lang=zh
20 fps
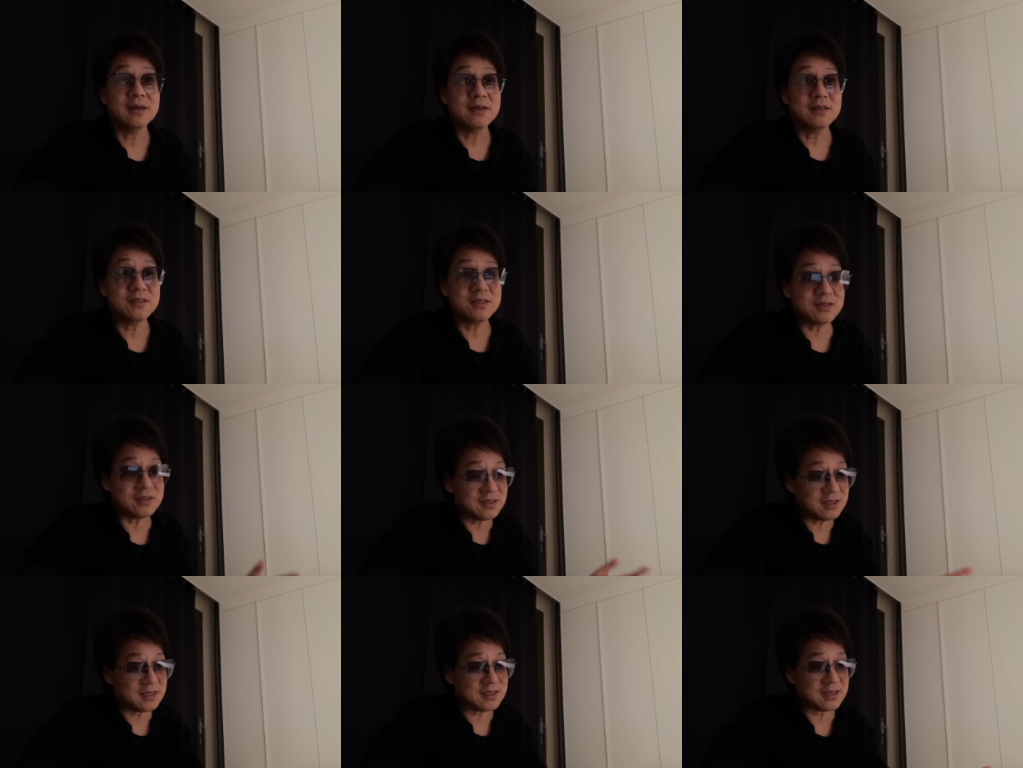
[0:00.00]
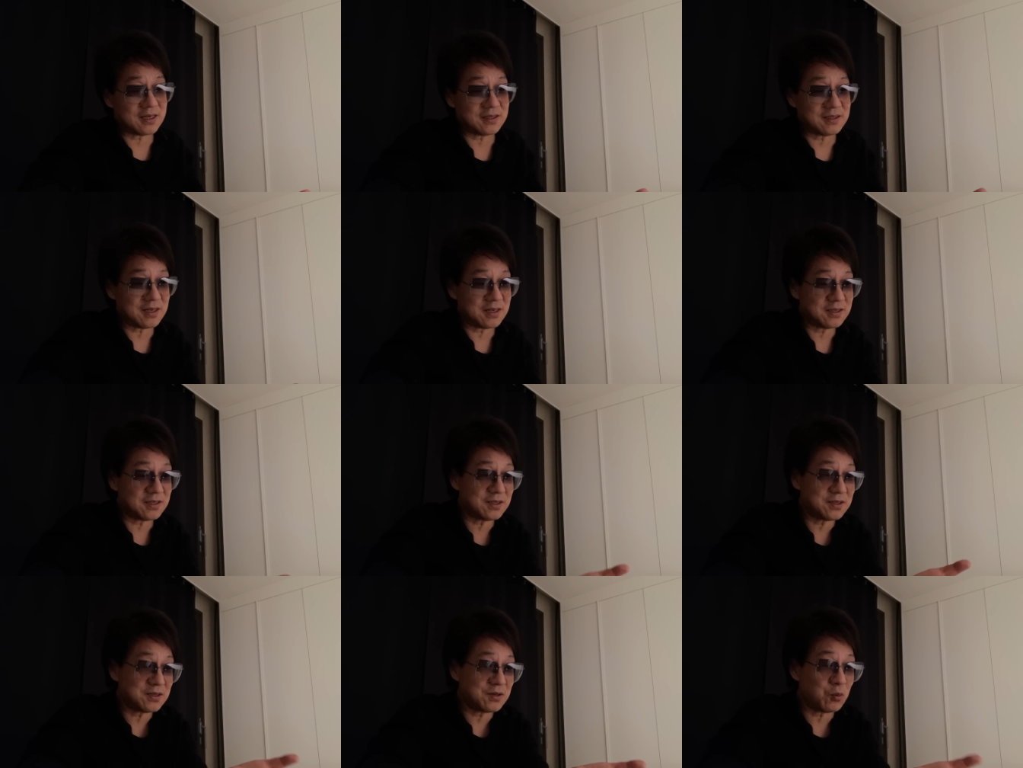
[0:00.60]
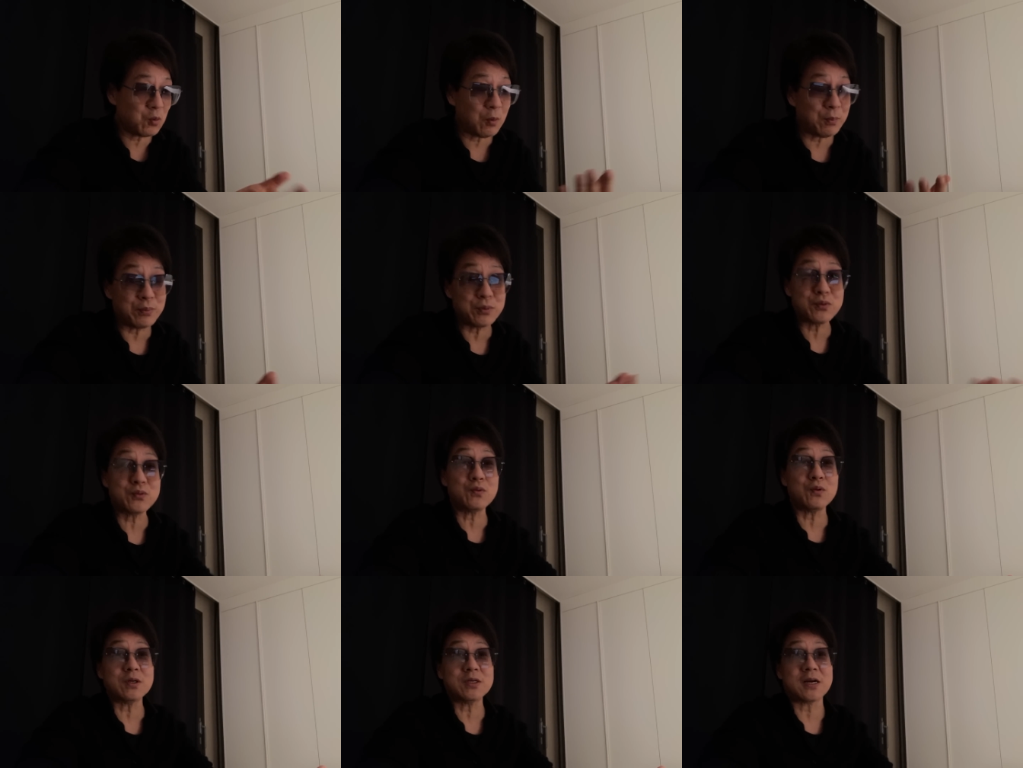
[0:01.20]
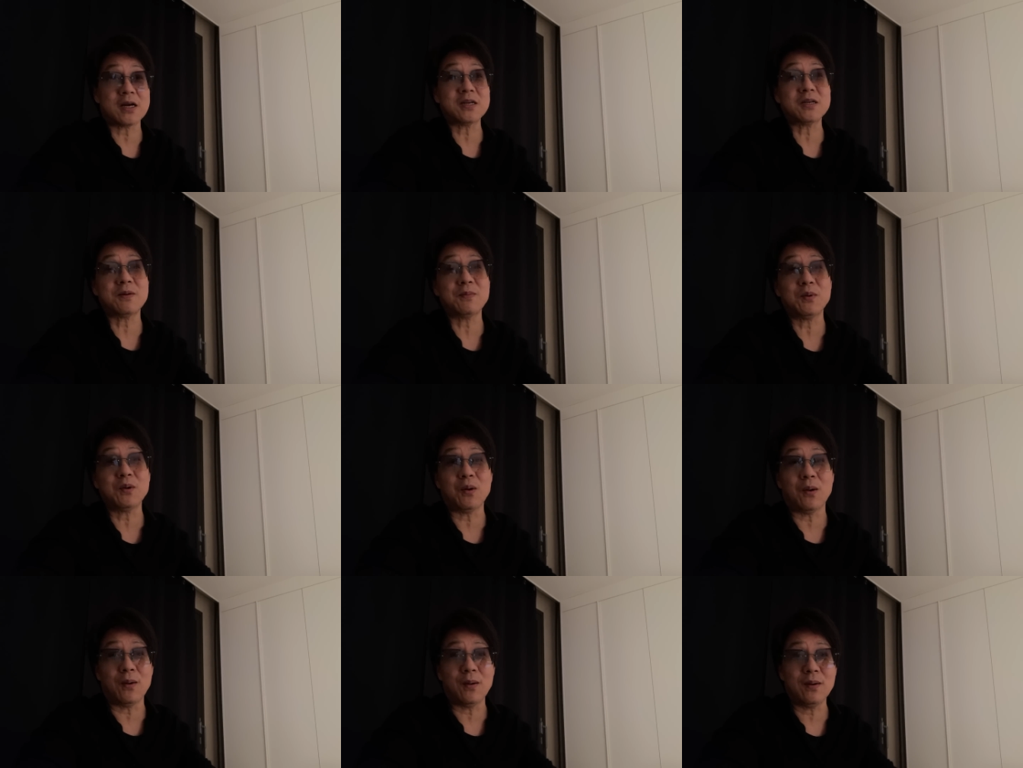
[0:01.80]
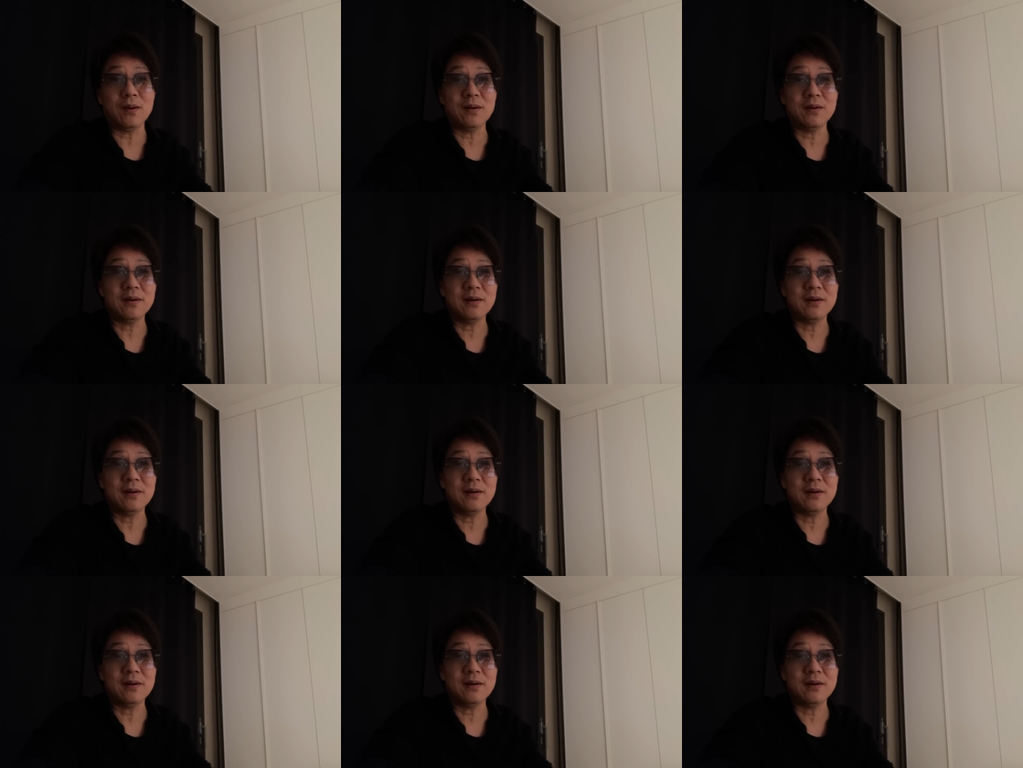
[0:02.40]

其实你想想，这个事我不说啥事儿没有。